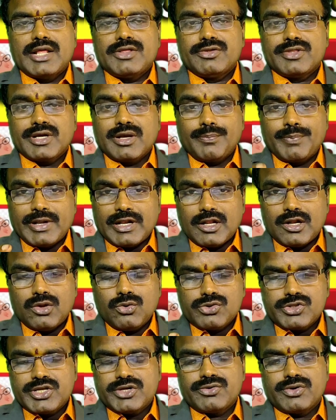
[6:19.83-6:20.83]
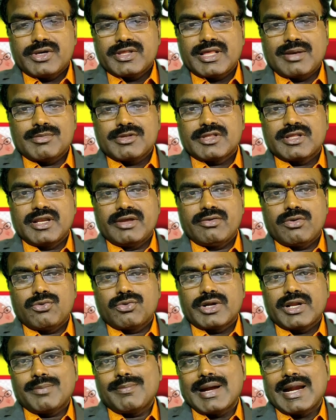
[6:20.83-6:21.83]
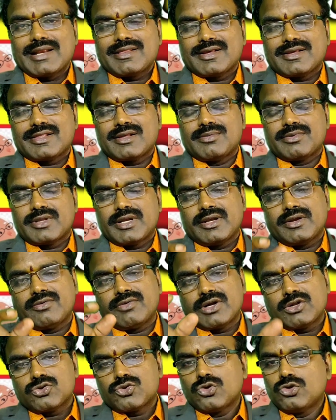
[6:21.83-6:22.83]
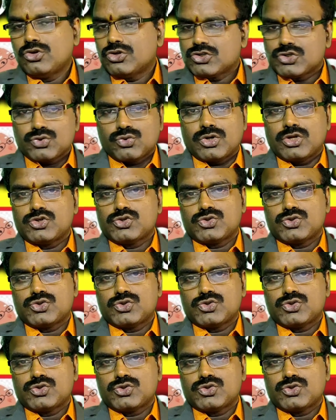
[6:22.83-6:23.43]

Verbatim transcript: అదేవిధంగా పిల్లల్లో వచ్చేటువంటి సమస్యలు ఏమేమి ఉంటాయి మానసిక సమస్యలు అనేవి వాటికి సొల్యూషన్ కూడా